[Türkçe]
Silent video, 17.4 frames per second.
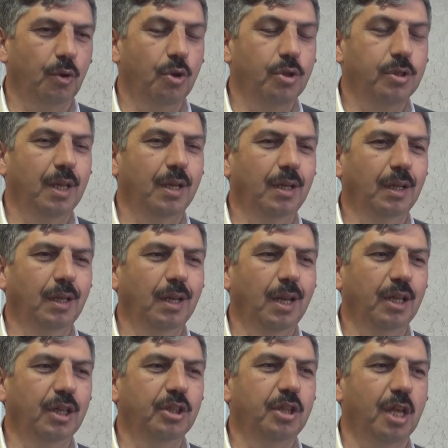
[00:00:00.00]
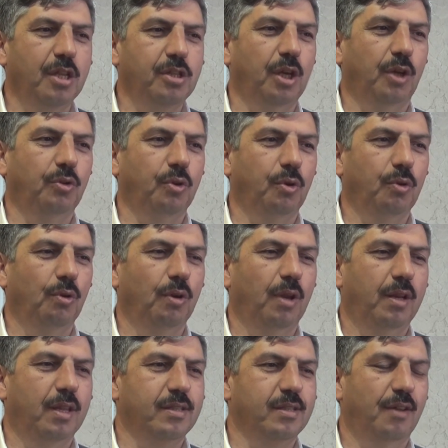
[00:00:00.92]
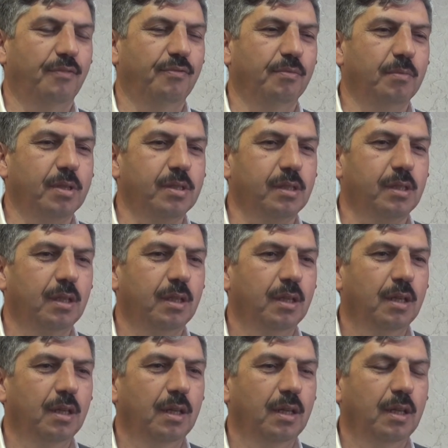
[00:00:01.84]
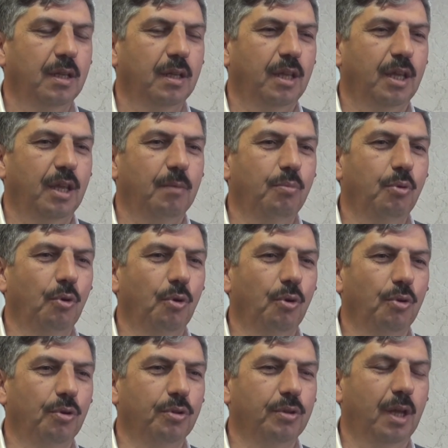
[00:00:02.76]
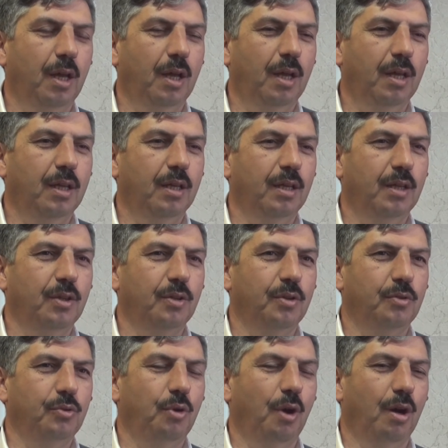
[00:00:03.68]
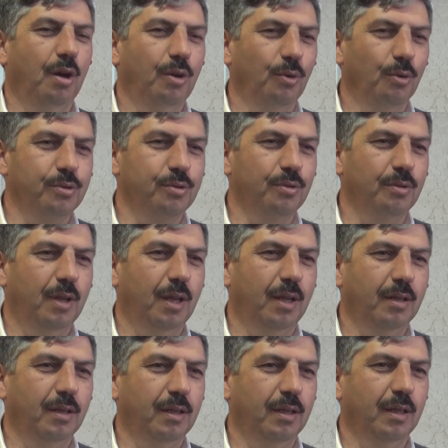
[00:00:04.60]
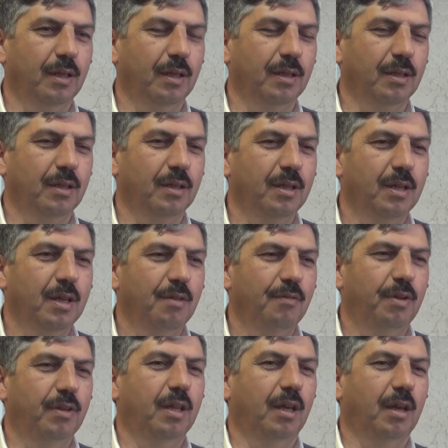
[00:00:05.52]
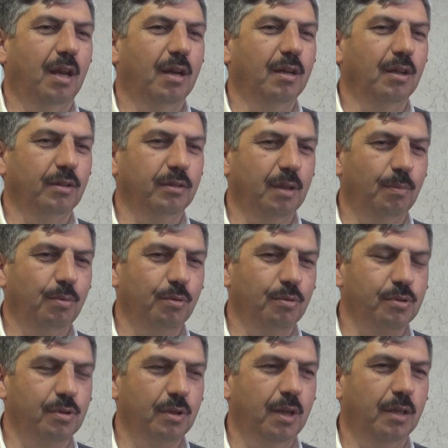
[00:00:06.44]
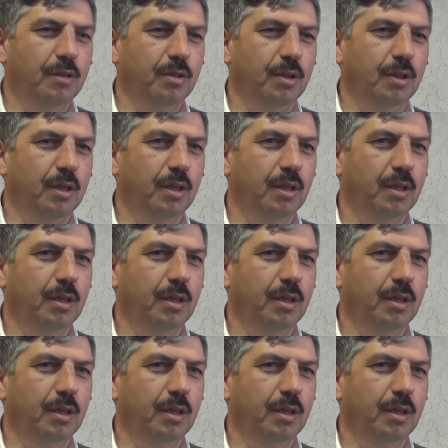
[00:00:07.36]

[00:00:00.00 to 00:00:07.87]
Özellikle gıda sektörü olan esnafımız e, bu konuda e, duyarlı olsunlar, e, fedakarlıkta bulunsunlar. E,